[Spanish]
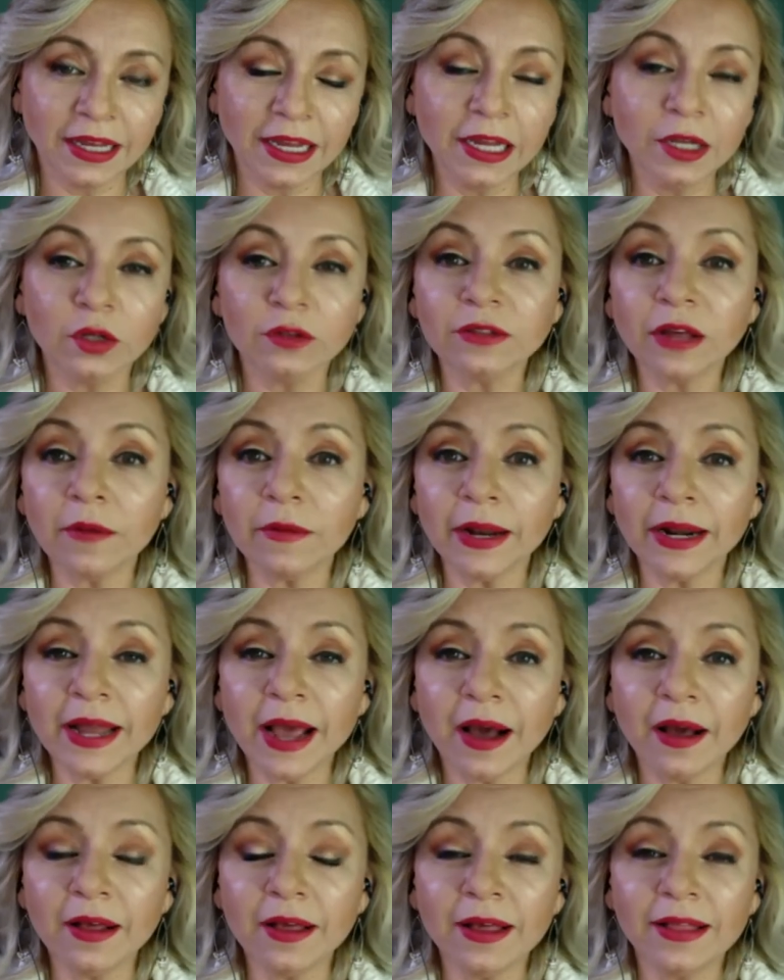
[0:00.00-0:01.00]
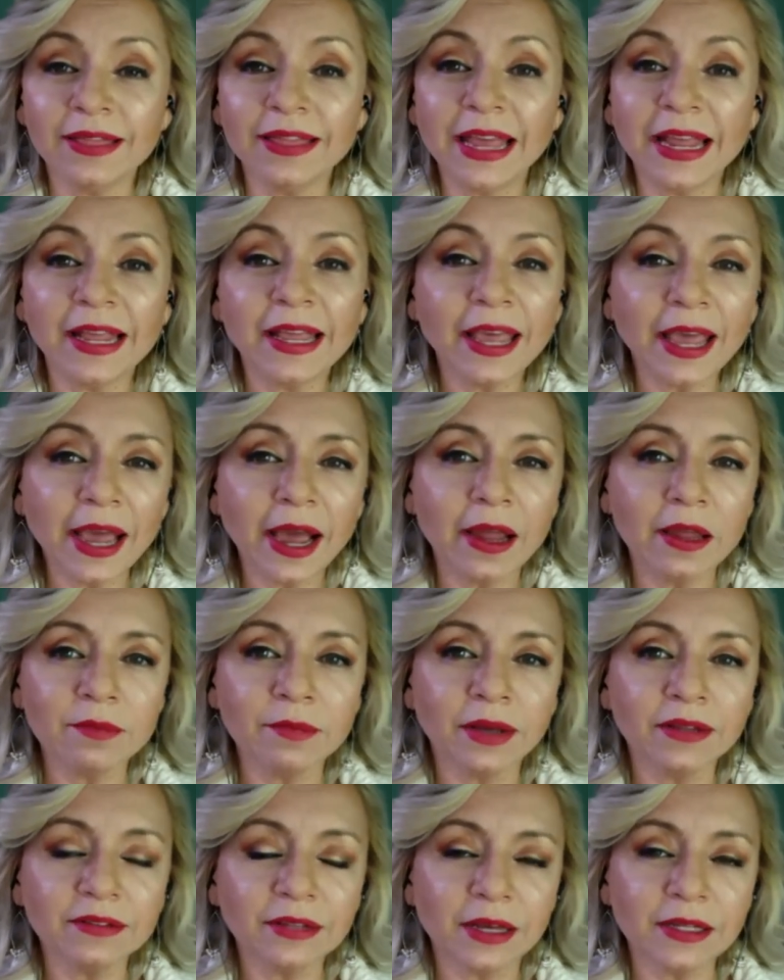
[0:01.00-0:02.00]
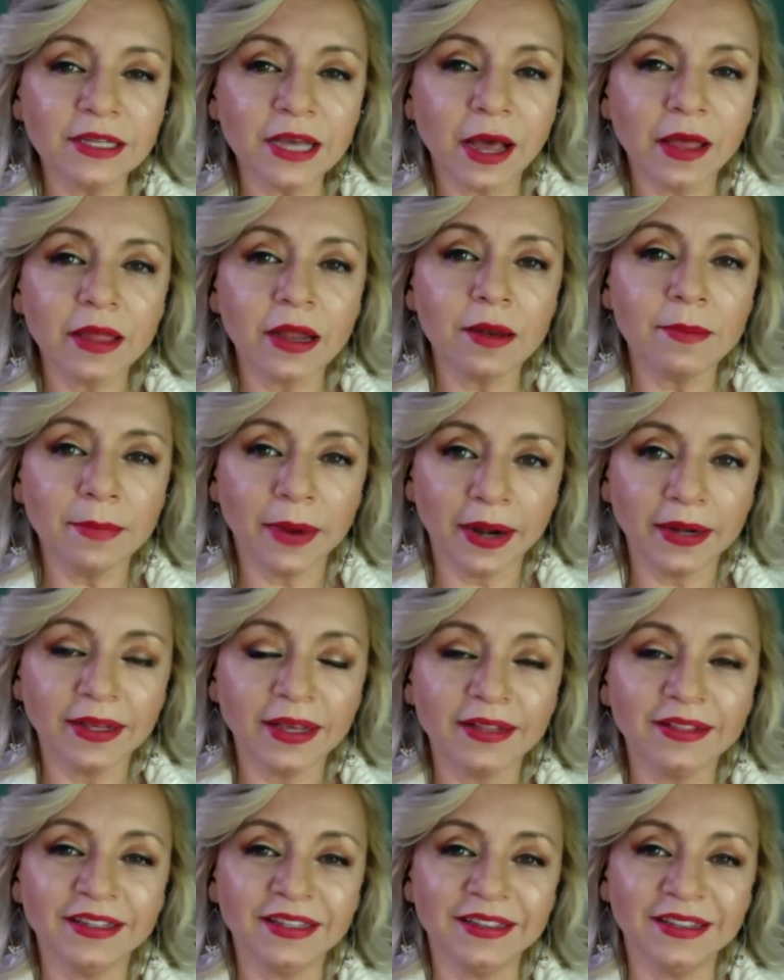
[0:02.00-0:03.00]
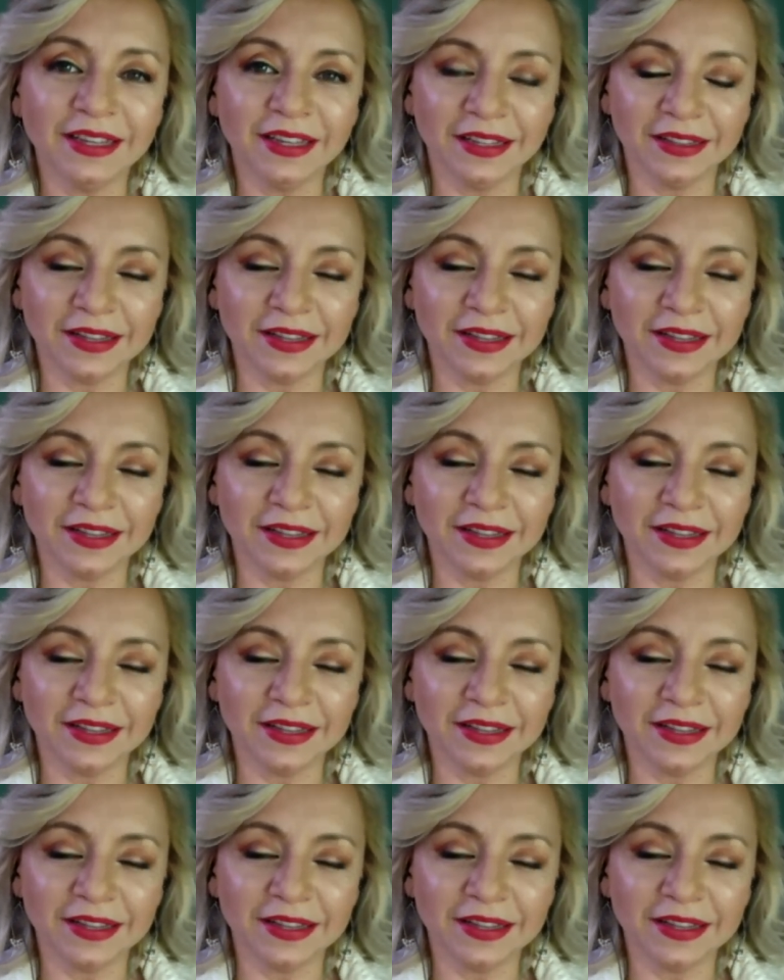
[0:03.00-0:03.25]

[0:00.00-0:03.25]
y nos hablará de qué hay más allá del marketing